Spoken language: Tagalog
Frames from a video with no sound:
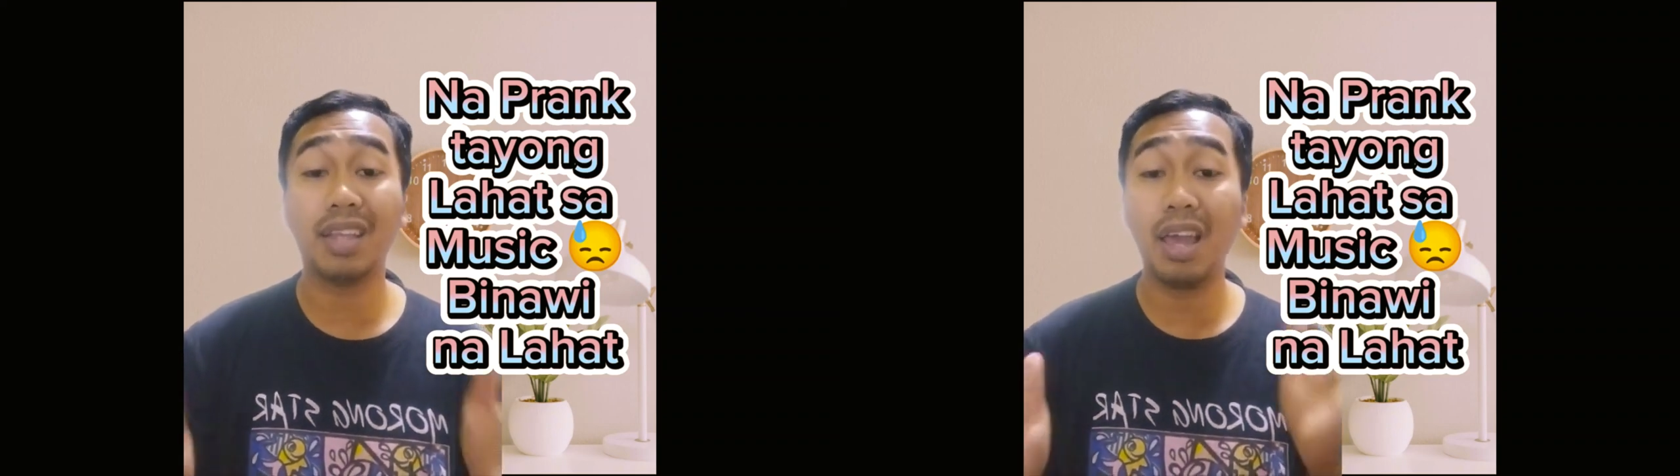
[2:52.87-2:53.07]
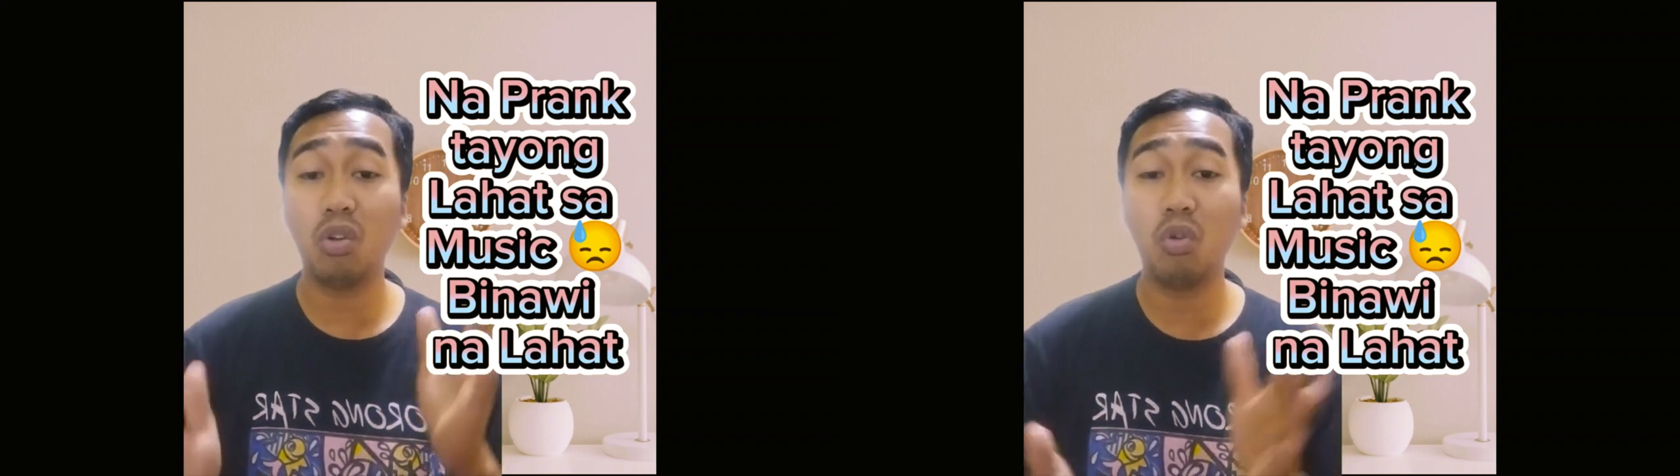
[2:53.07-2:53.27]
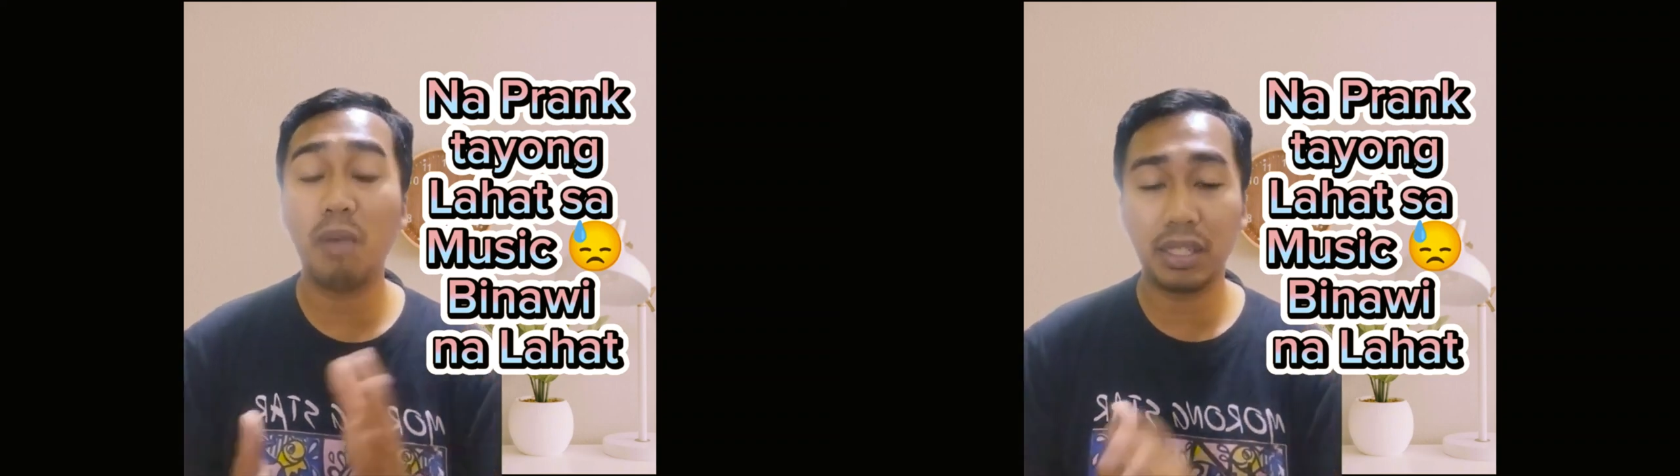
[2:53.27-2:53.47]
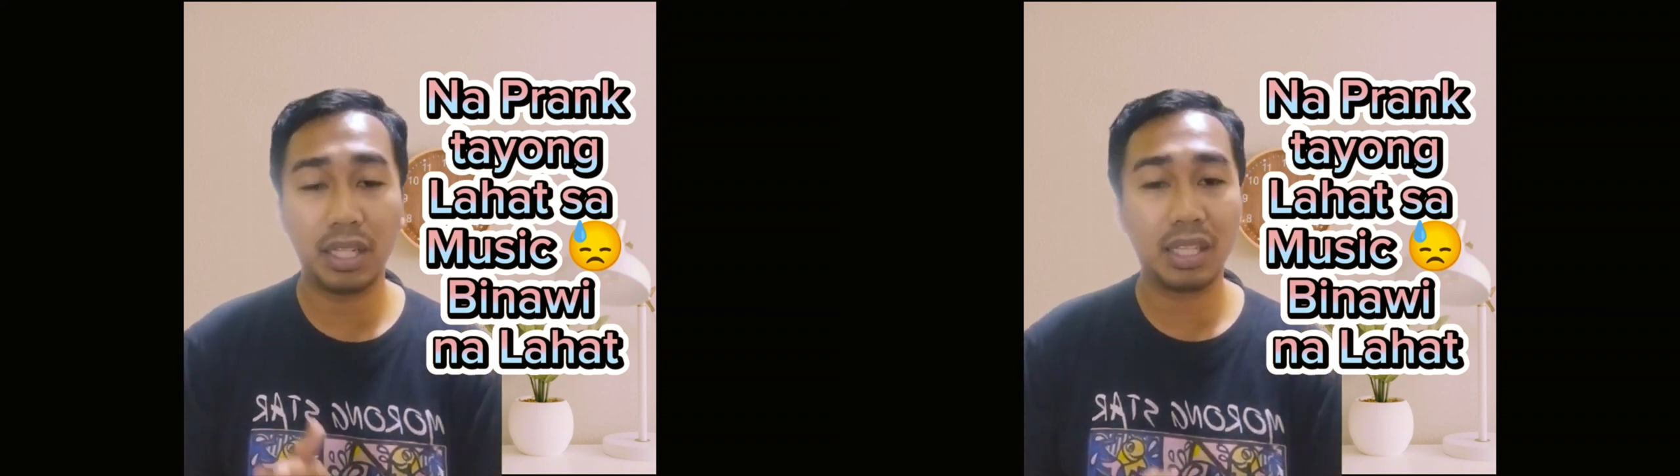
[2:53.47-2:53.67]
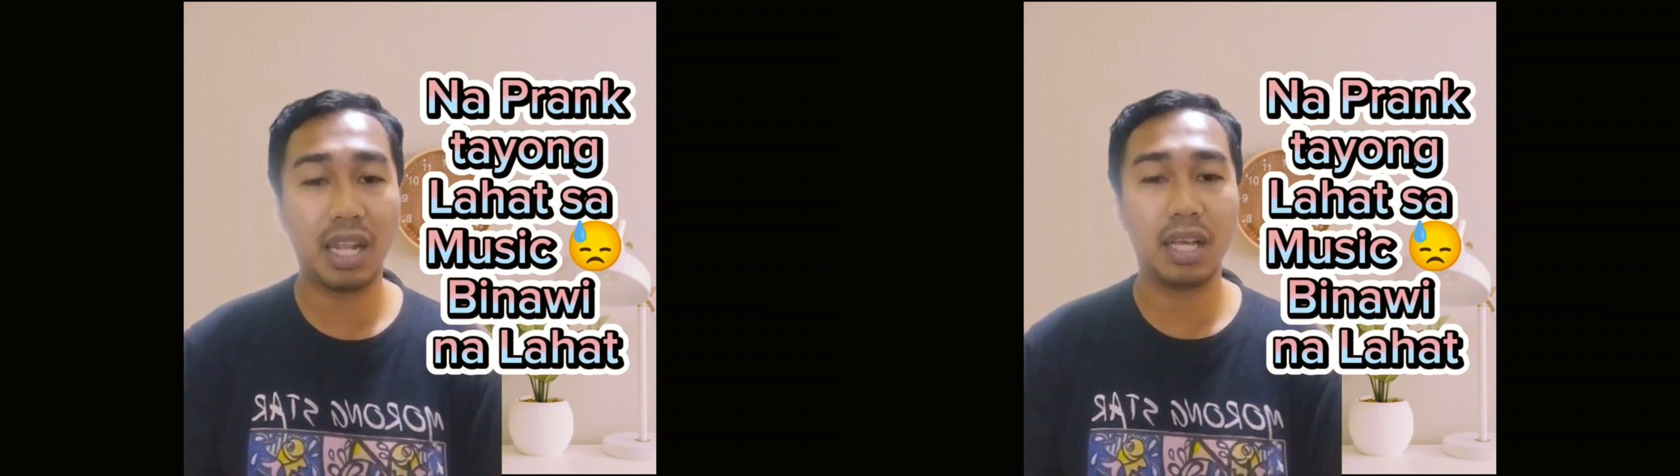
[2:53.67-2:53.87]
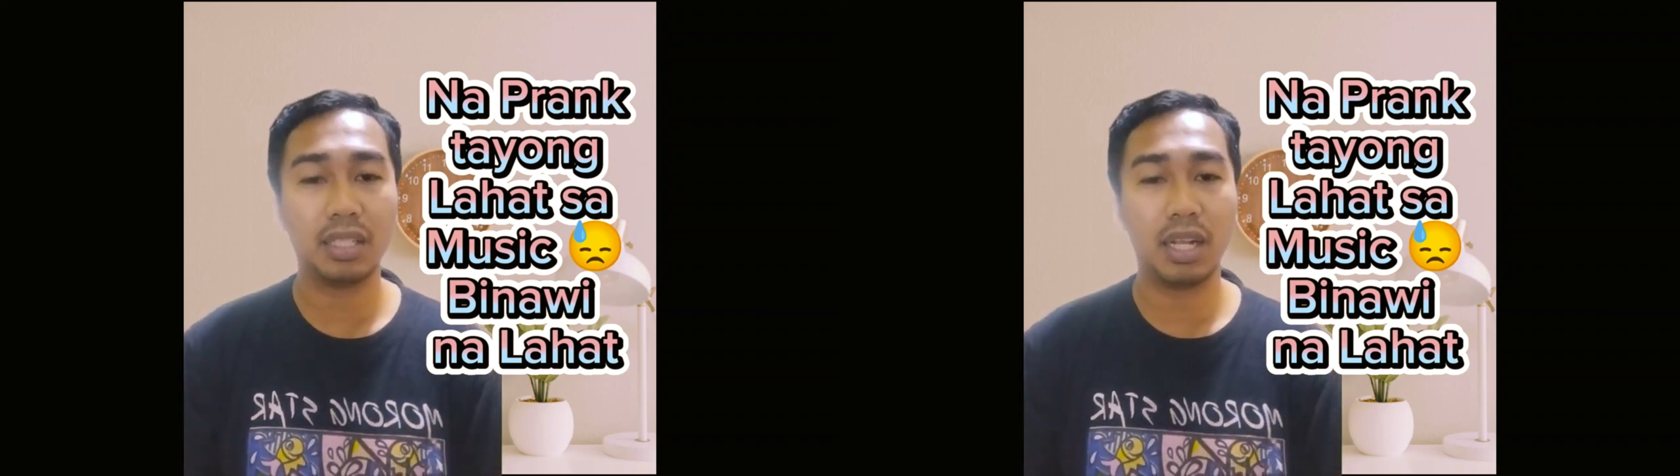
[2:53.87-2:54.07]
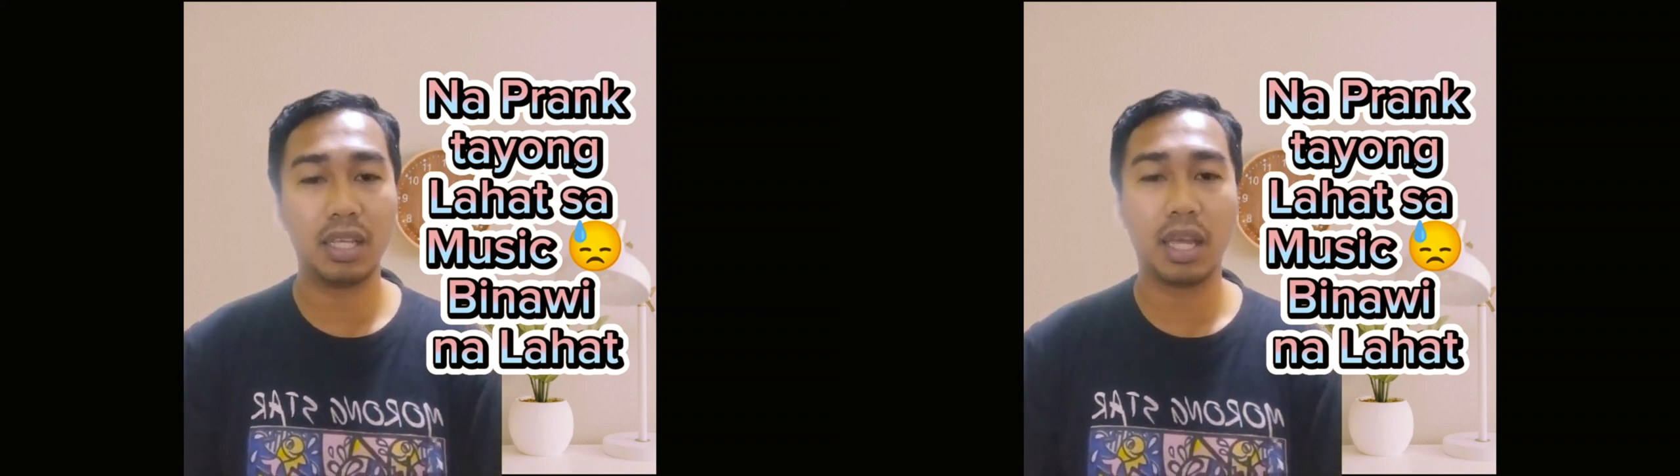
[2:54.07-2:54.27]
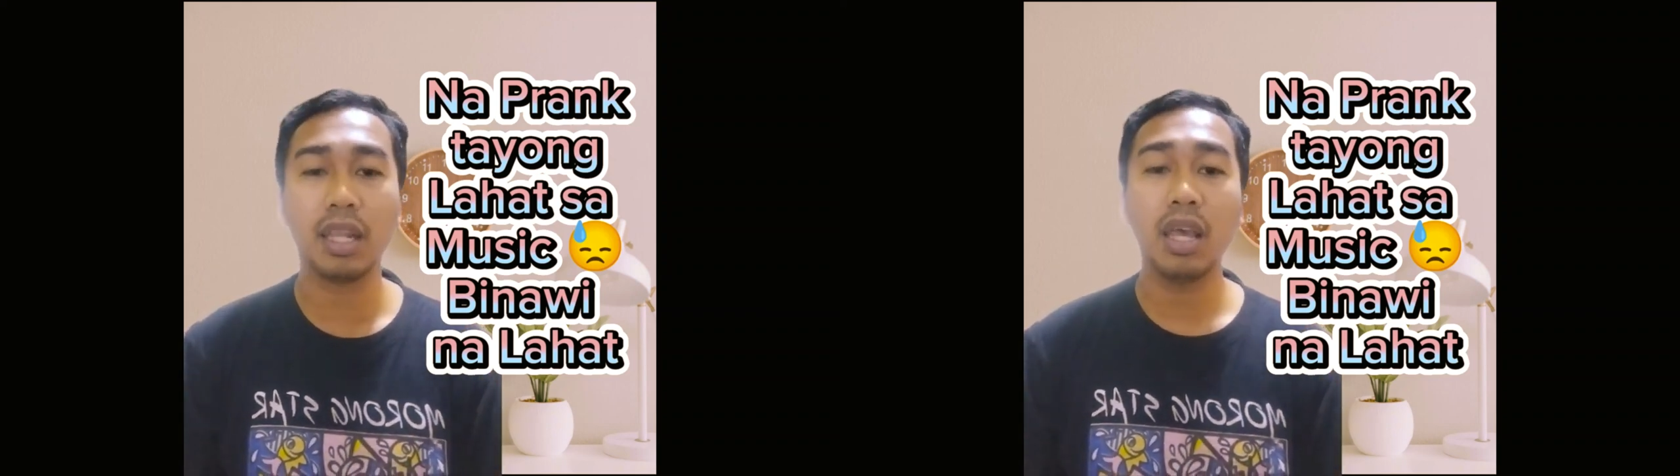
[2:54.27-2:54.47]
dahil umasa na talaga
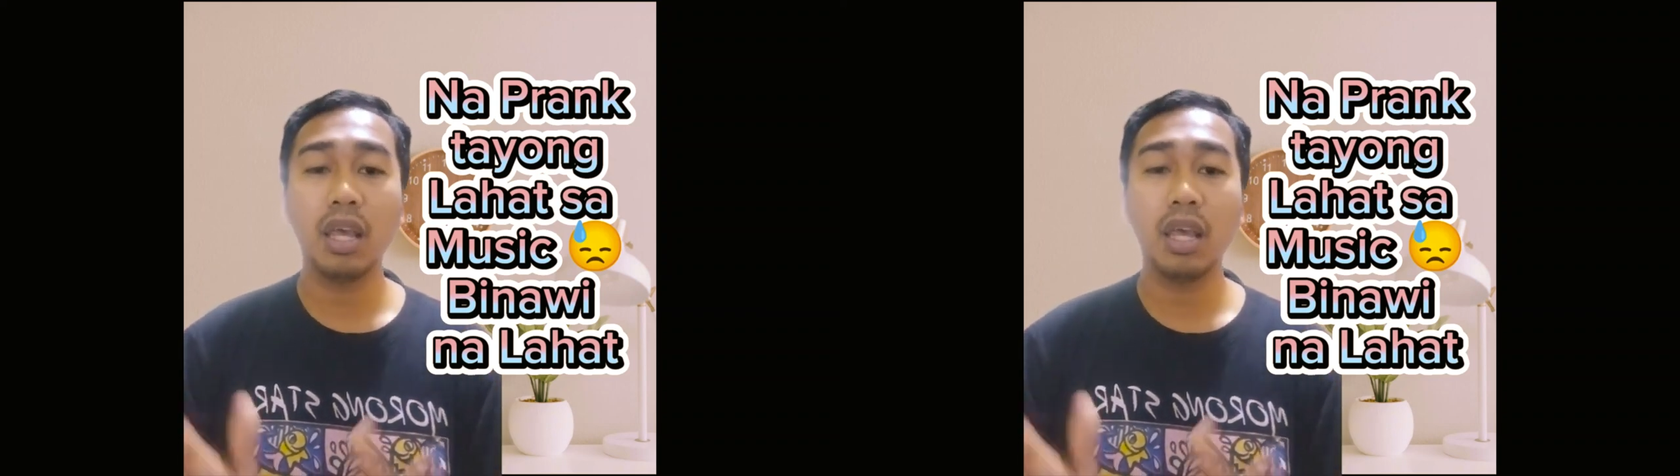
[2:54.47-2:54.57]
sila diyan.